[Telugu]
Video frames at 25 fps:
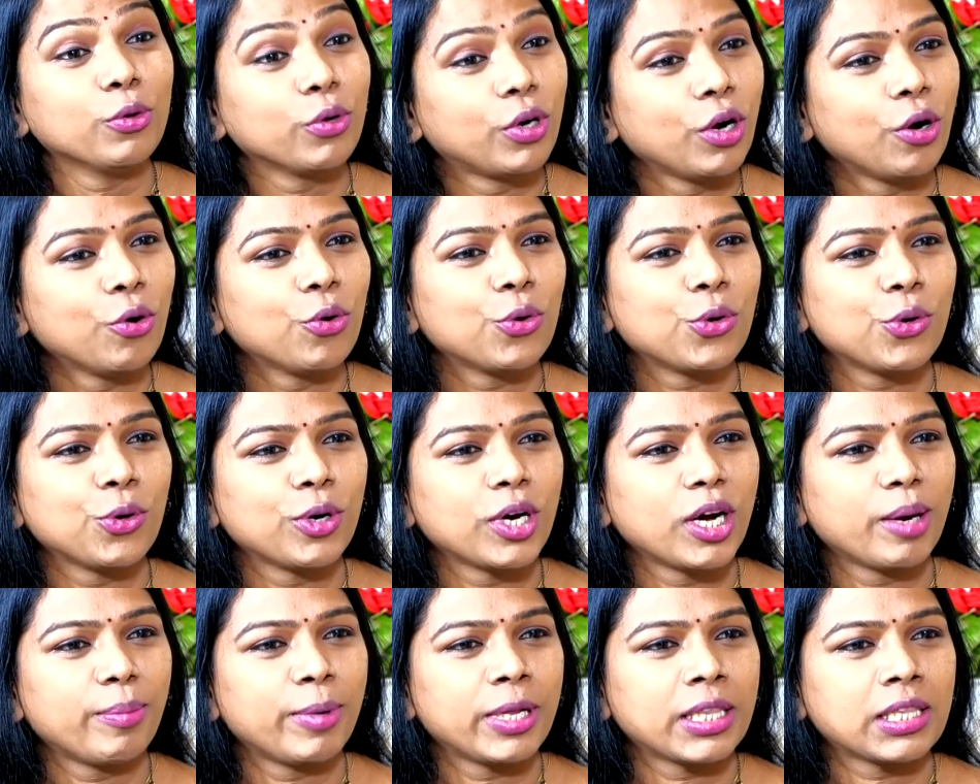నువ్వు
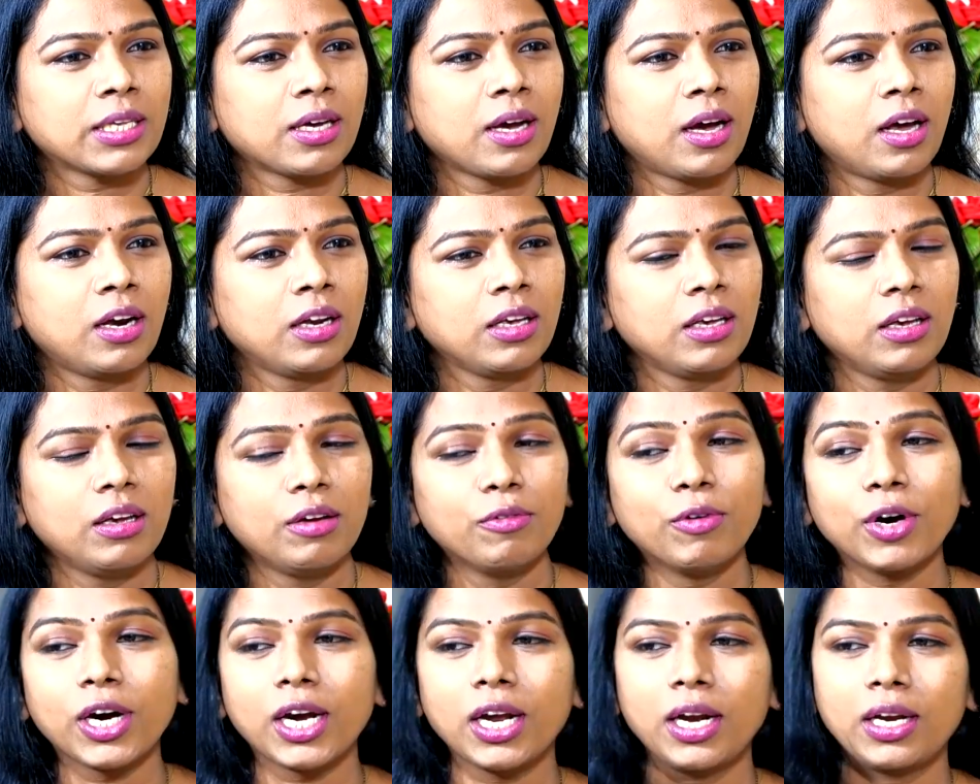గౌరవంగా బ్రతకాలి
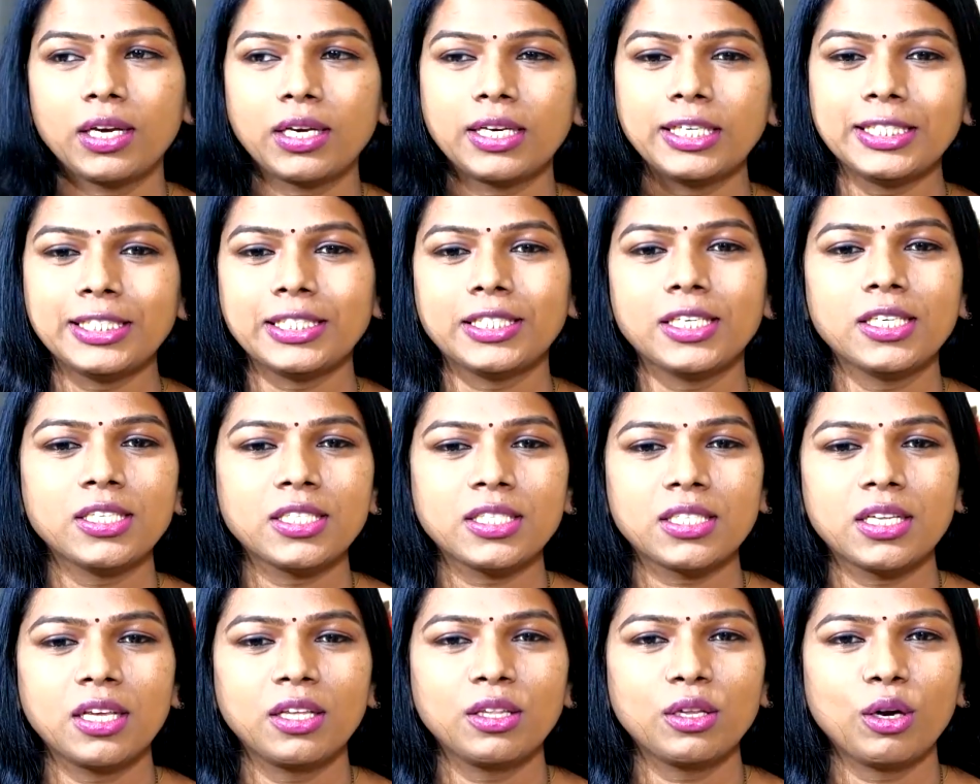ఒకళ్ళకి ఇచ్చే
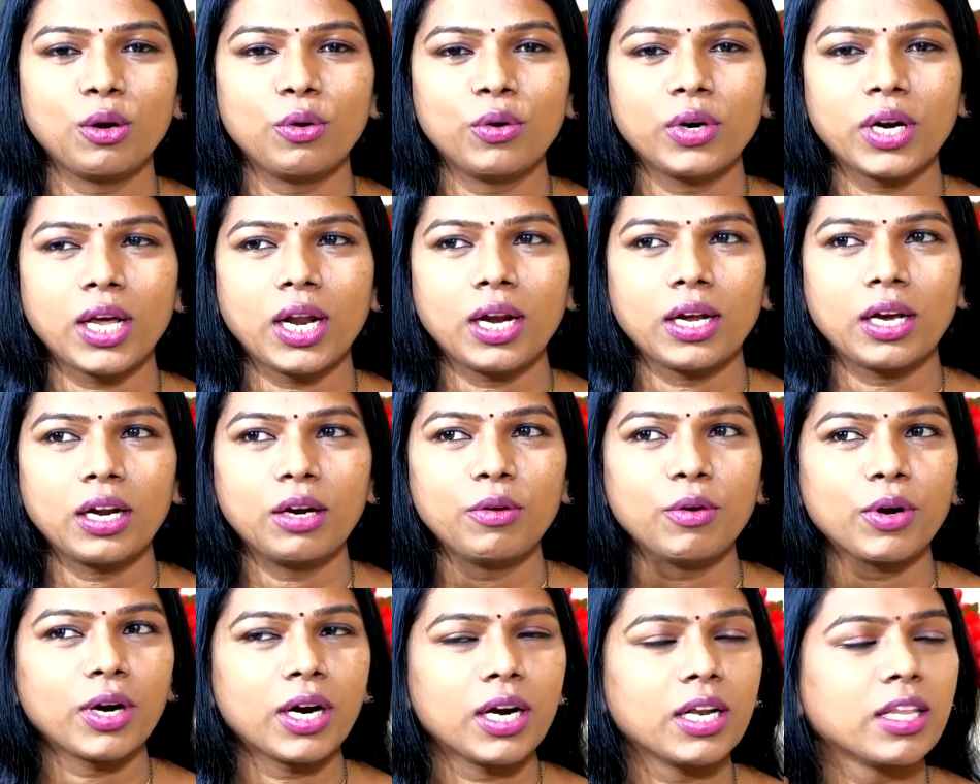స్థితిలో ఉండాలి
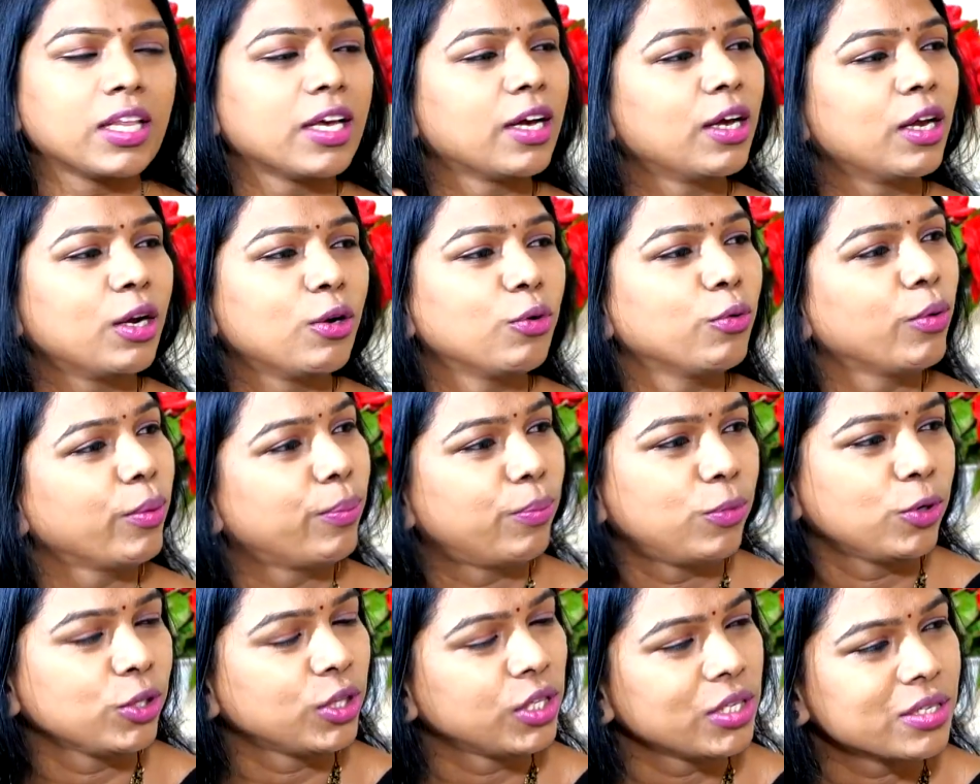కానీ ఒకళ్ళ దగ్గర
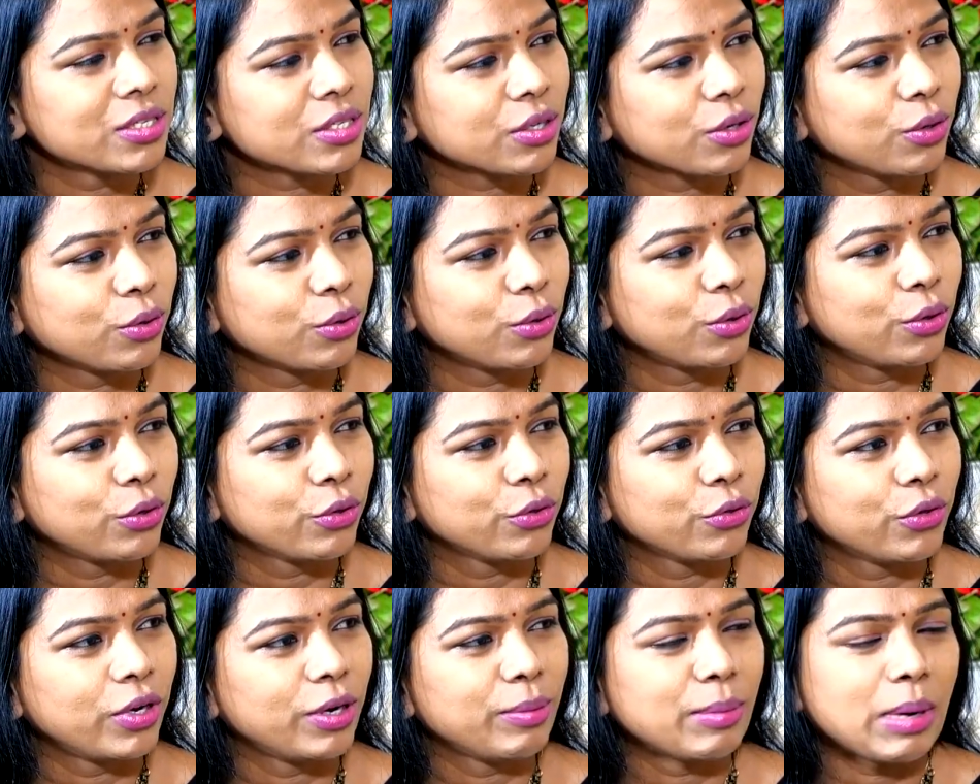నువ్వు ఎప్పుడు
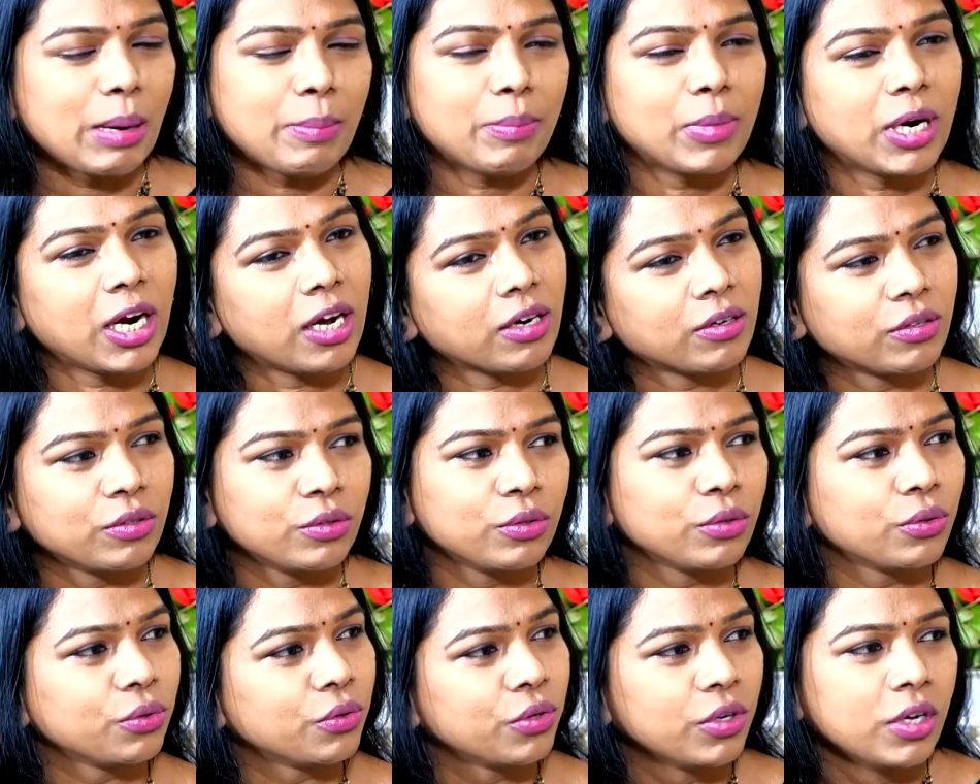తీసుకోకూడదు అని మా అమ్మ
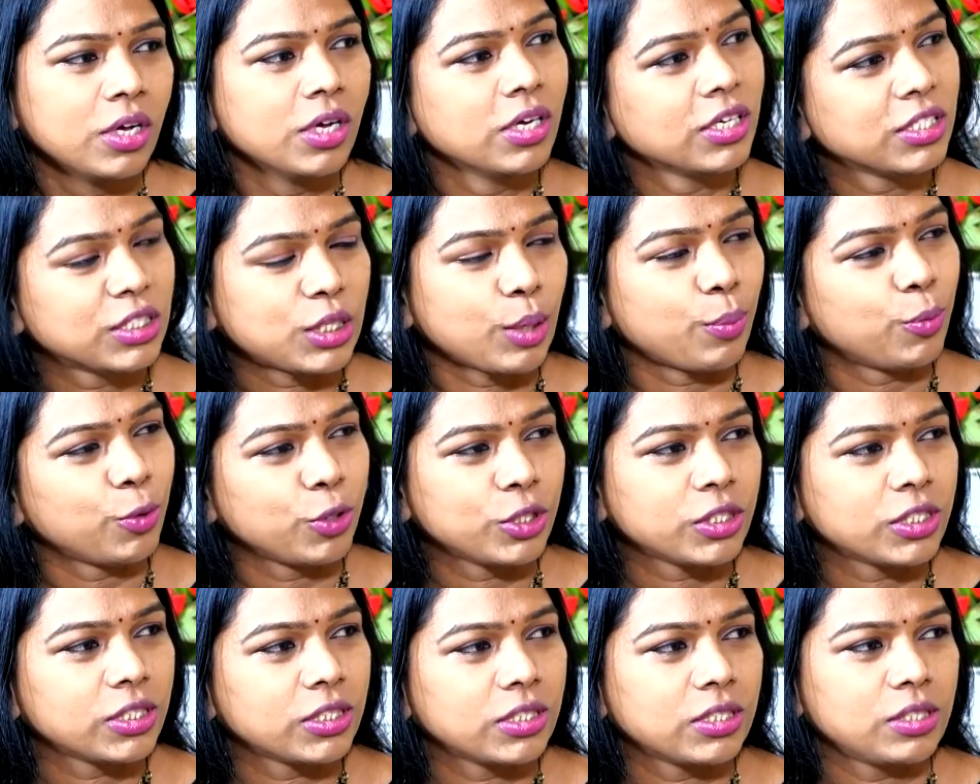నాకు సపోర్ట్